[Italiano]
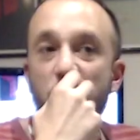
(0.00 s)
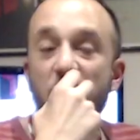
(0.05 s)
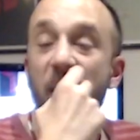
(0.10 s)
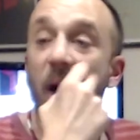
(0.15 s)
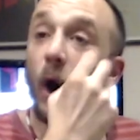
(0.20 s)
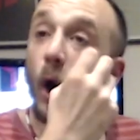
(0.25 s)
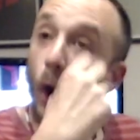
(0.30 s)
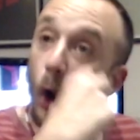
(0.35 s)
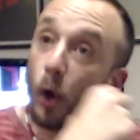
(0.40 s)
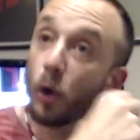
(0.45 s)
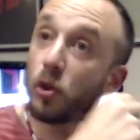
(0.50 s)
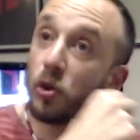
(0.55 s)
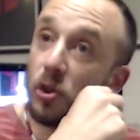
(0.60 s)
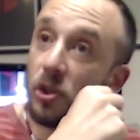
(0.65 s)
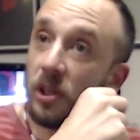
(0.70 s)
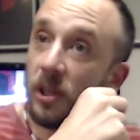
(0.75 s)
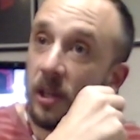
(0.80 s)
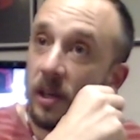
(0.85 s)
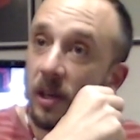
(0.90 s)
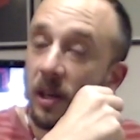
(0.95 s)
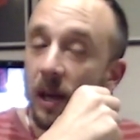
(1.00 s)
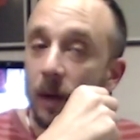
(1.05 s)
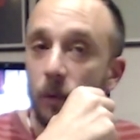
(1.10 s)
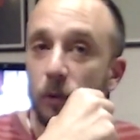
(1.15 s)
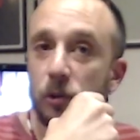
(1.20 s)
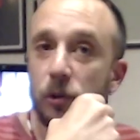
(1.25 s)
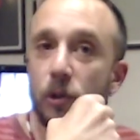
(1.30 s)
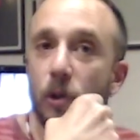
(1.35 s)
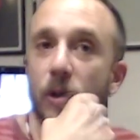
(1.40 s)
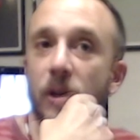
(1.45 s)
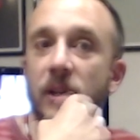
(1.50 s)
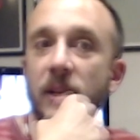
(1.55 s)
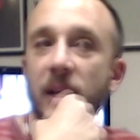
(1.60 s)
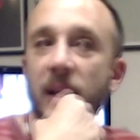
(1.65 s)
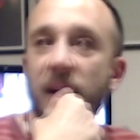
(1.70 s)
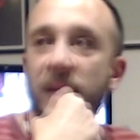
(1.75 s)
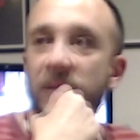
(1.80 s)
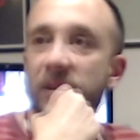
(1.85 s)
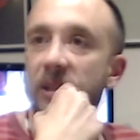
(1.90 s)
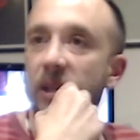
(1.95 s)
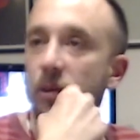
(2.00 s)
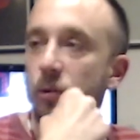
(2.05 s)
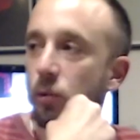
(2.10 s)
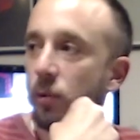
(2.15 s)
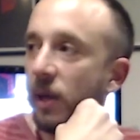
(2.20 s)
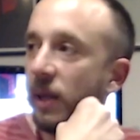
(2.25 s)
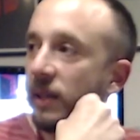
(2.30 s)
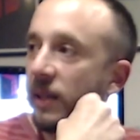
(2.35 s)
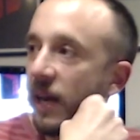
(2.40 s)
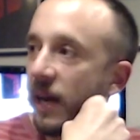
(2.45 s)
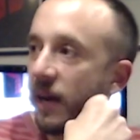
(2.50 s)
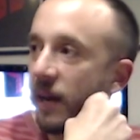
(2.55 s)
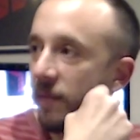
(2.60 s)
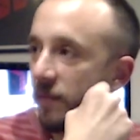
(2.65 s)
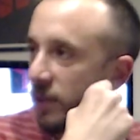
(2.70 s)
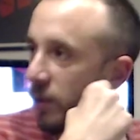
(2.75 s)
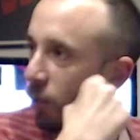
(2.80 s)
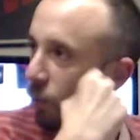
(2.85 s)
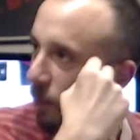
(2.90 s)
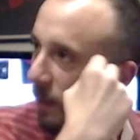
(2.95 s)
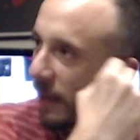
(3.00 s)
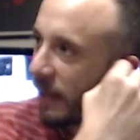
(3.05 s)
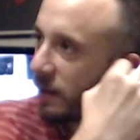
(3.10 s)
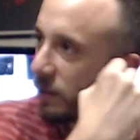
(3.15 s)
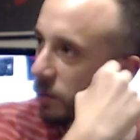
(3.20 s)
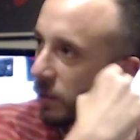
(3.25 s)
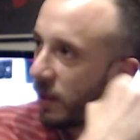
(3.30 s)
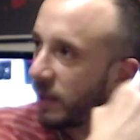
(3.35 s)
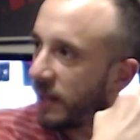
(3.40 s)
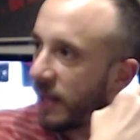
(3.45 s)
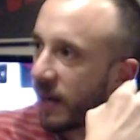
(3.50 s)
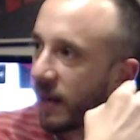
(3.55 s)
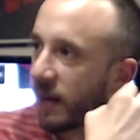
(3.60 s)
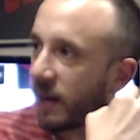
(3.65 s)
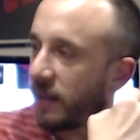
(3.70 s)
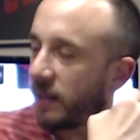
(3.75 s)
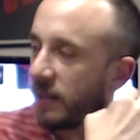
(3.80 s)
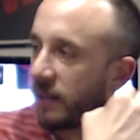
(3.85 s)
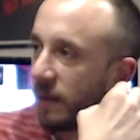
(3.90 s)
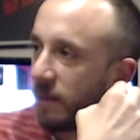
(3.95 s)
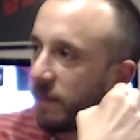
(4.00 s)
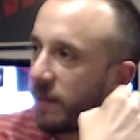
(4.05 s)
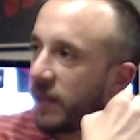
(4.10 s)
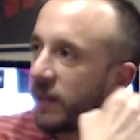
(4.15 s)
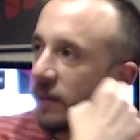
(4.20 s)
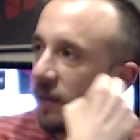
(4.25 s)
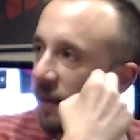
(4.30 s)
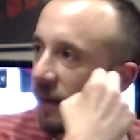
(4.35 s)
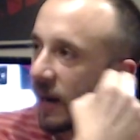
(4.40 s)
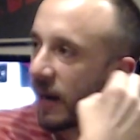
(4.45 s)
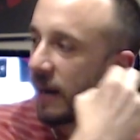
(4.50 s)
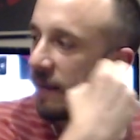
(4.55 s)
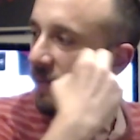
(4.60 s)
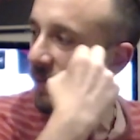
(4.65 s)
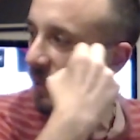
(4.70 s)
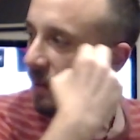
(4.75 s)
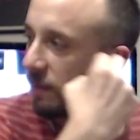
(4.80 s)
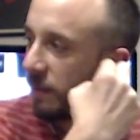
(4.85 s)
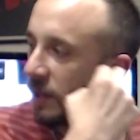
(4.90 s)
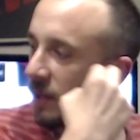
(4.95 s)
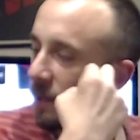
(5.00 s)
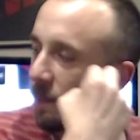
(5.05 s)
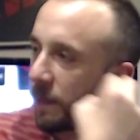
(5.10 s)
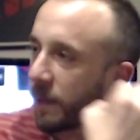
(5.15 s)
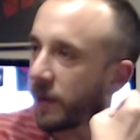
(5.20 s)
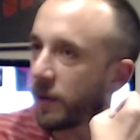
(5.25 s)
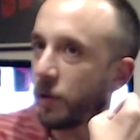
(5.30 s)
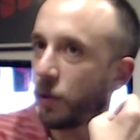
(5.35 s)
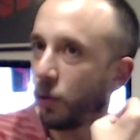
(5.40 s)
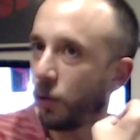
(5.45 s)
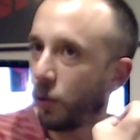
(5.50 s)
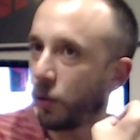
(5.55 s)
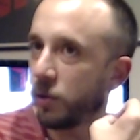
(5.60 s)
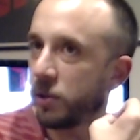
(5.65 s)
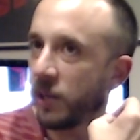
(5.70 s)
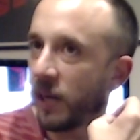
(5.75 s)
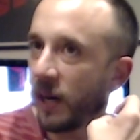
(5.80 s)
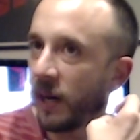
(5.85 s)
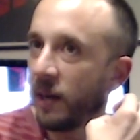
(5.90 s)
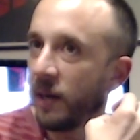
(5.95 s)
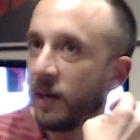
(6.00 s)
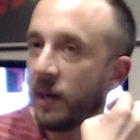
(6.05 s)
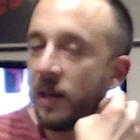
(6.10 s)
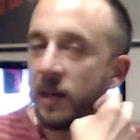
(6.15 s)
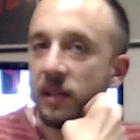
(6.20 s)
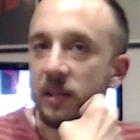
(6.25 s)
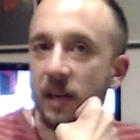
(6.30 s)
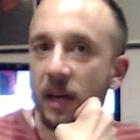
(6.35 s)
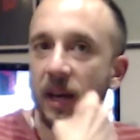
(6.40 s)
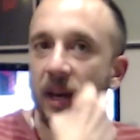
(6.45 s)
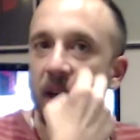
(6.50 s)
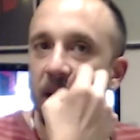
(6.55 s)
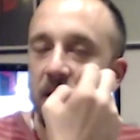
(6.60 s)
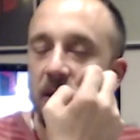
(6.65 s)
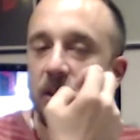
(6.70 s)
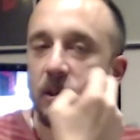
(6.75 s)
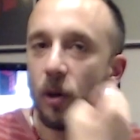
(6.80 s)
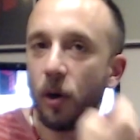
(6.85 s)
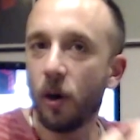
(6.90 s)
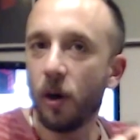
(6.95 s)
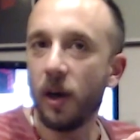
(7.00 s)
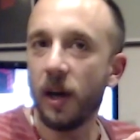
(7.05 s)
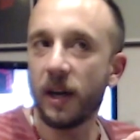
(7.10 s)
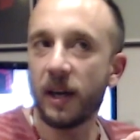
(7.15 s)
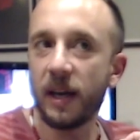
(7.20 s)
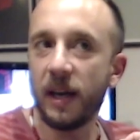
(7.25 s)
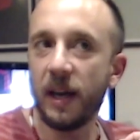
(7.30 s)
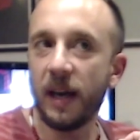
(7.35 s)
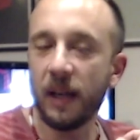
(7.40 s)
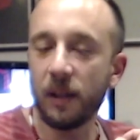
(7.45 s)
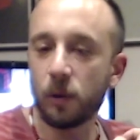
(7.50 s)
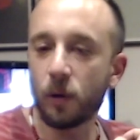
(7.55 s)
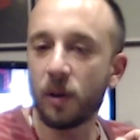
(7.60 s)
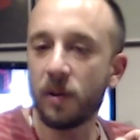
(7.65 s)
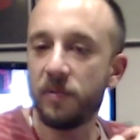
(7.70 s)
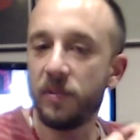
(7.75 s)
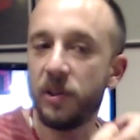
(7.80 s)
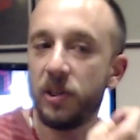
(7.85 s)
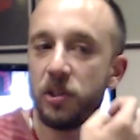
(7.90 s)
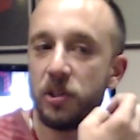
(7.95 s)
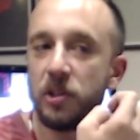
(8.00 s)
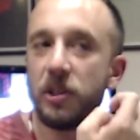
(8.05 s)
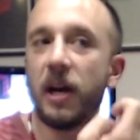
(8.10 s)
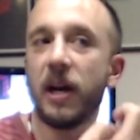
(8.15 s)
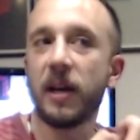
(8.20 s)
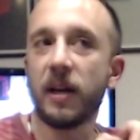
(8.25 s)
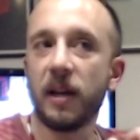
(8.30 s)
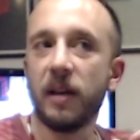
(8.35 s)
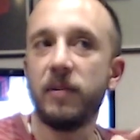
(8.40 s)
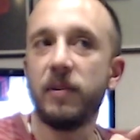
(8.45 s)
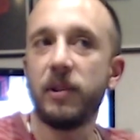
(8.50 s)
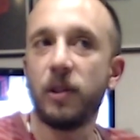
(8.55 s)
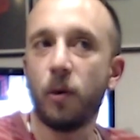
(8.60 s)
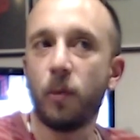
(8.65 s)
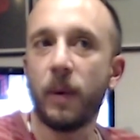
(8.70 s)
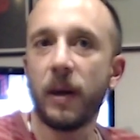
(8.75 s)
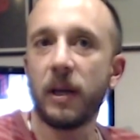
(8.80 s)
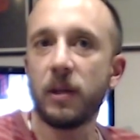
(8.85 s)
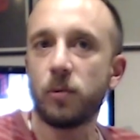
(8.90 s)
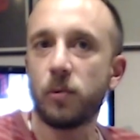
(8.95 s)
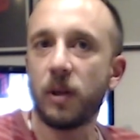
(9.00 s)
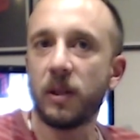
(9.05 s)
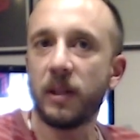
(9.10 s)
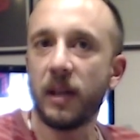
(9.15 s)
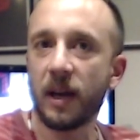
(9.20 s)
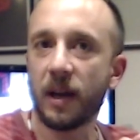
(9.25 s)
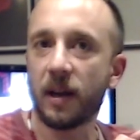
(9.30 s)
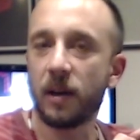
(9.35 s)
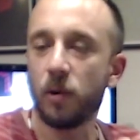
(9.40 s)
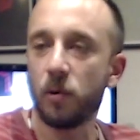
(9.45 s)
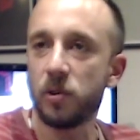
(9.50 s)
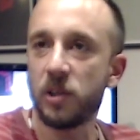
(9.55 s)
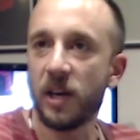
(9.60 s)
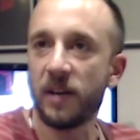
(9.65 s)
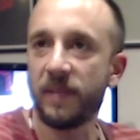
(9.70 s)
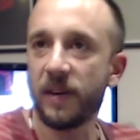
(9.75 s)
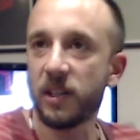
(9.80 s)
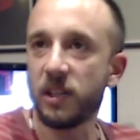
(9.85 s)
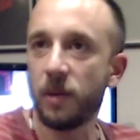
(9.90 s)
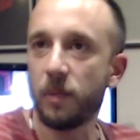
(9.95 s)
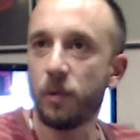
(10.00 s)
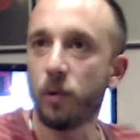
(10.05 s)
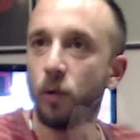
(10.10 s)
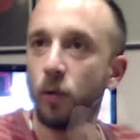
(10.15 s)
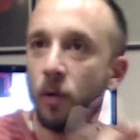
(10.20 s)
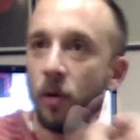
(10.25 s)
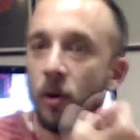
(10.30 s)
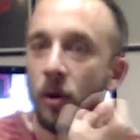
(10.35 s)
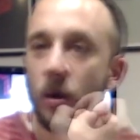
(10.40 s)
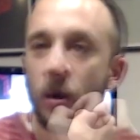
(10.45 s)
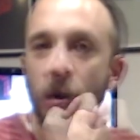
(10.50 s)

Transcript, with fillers: Però oggi la questione della vita sulla Terra, vita umana sulla Terra, è talmente grave, talmente pericolosa, che il rischio è che altro che felicità, è che la vita umana sulla Terra non ce la faccia più.